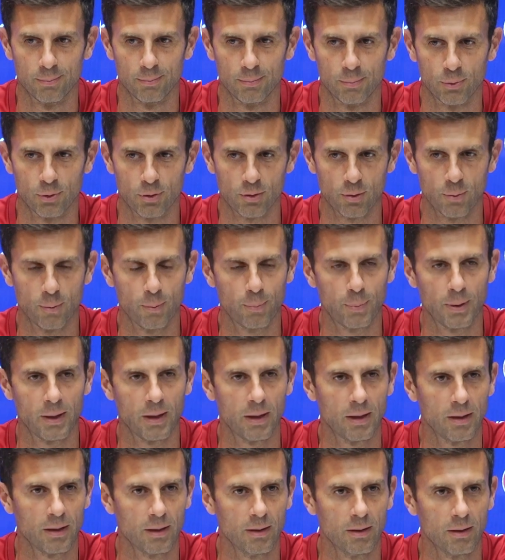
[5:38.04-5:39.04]
possiamo
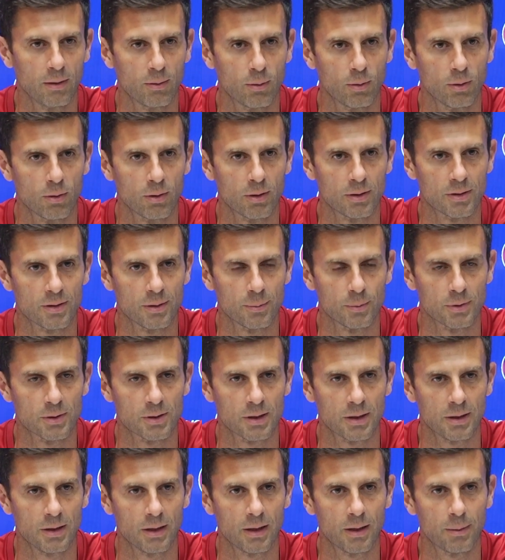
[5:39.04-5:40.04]
parlare di quello che siamo
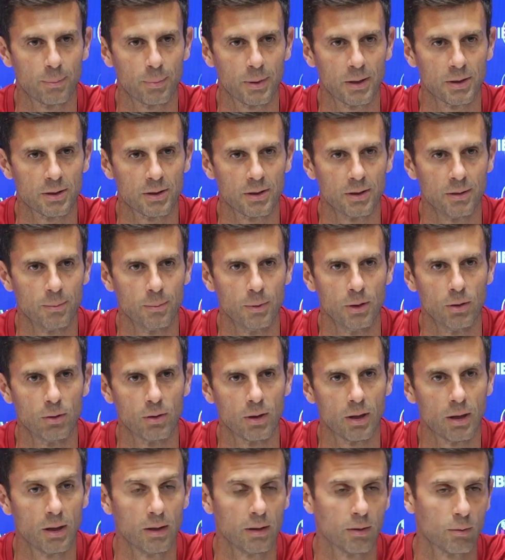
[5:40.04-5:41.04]
stati capaci di
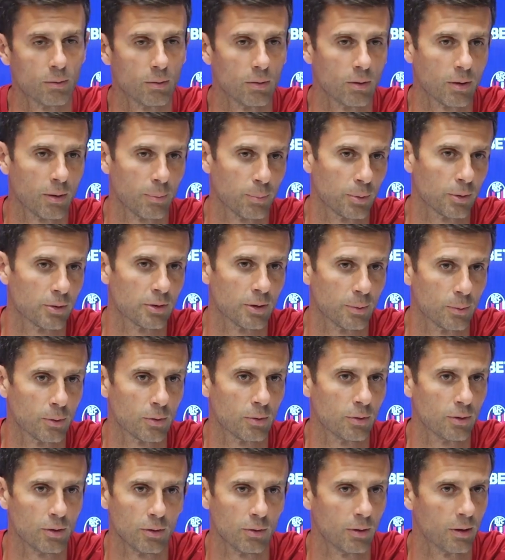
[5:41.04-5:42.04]
migliorare e quello che possiamo
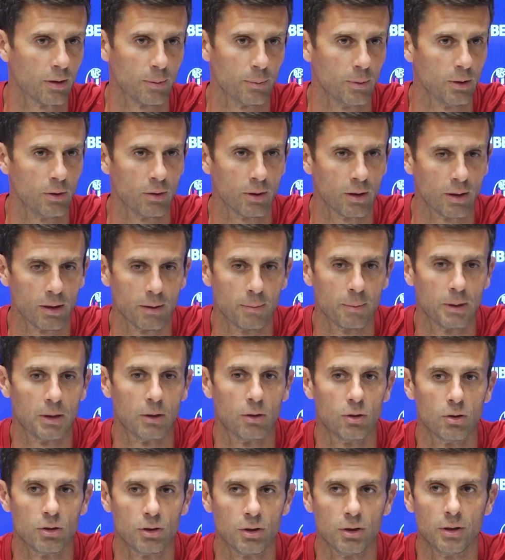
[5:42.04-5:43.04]
continuare a migliorare, ma
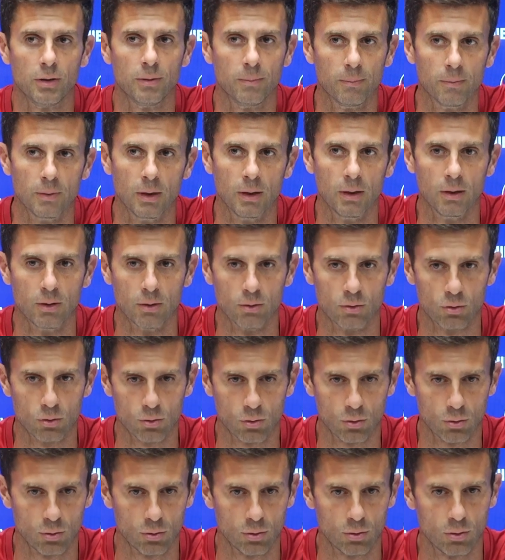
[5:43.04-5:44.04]
oggi
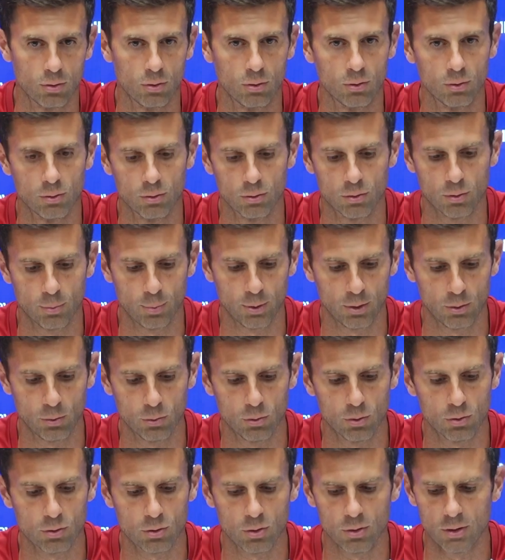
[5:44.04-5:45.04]
sono
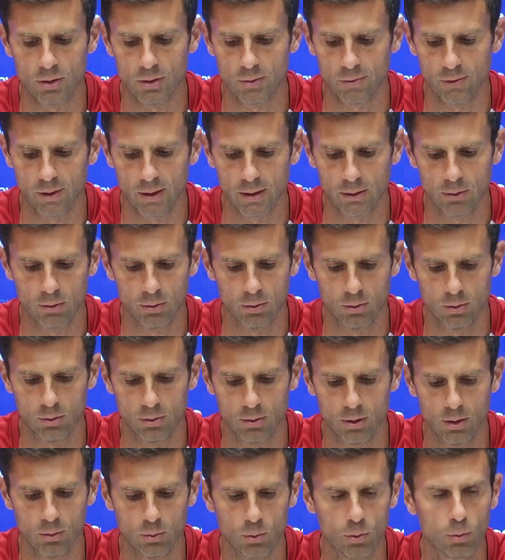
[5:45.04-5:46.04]
soprattutto soddisfatto
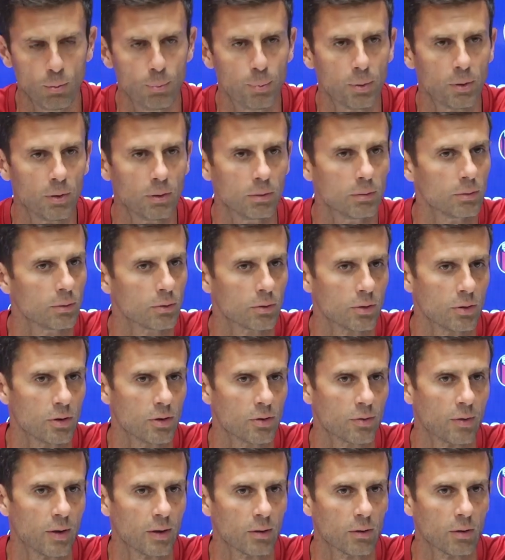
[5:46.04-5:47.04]
del gruppo,
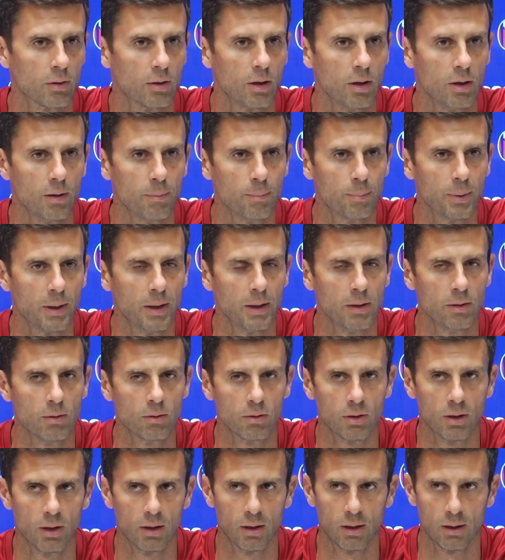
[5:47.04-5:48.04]
soddisfatto
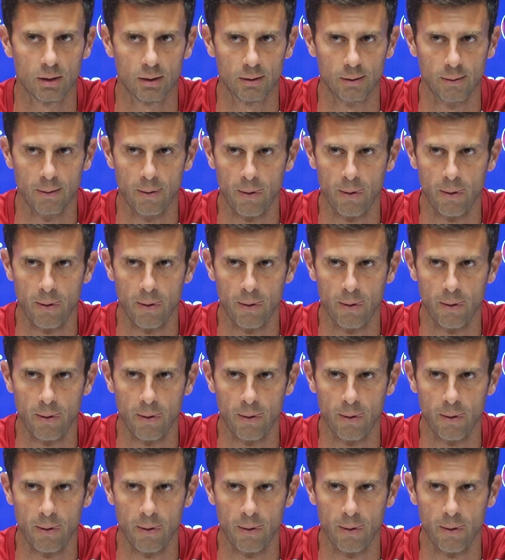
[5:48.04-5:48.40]
dell'impegno, della,